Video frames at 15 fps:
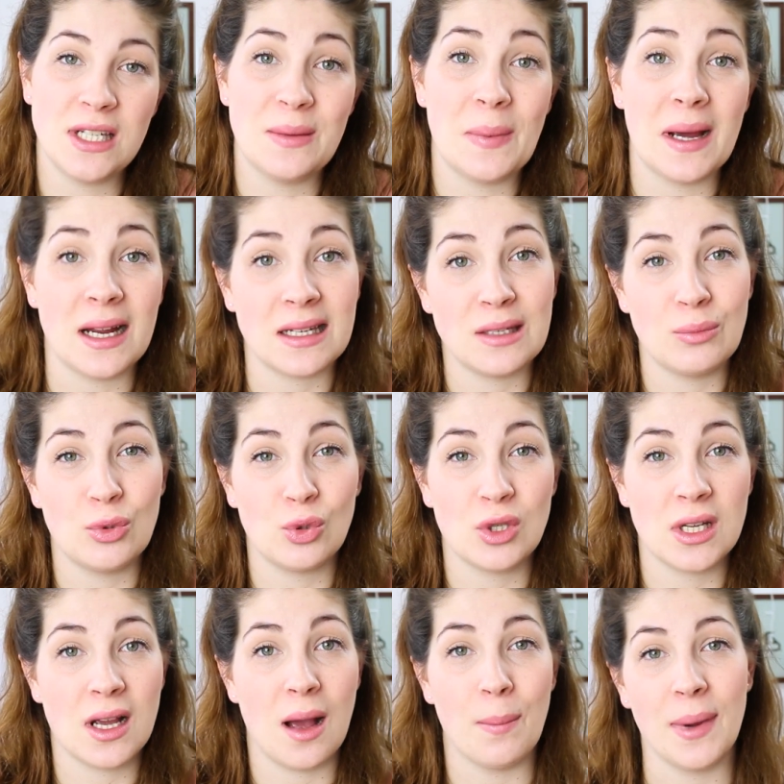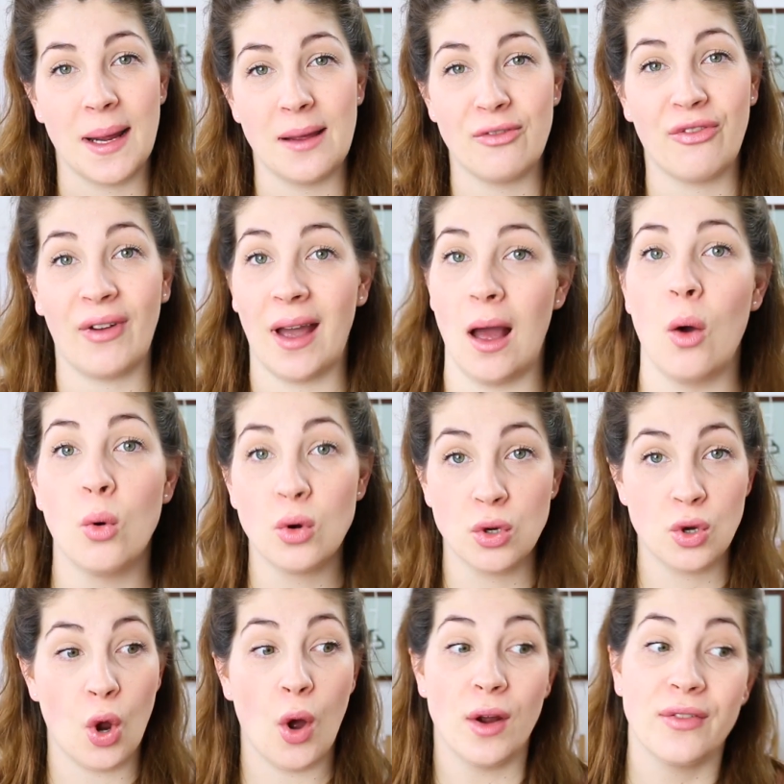die bei Antibiotika bei
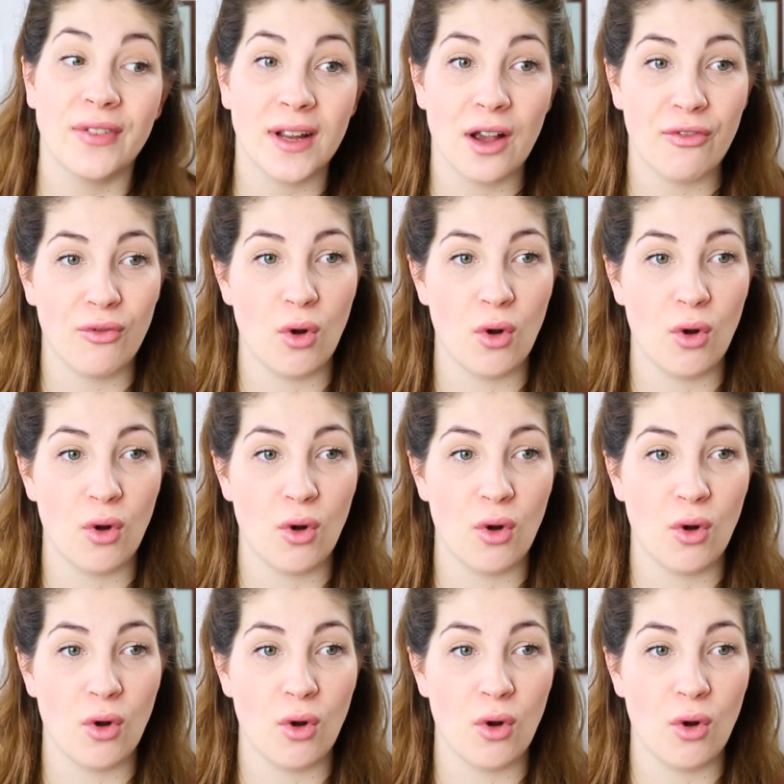Frauen häufiger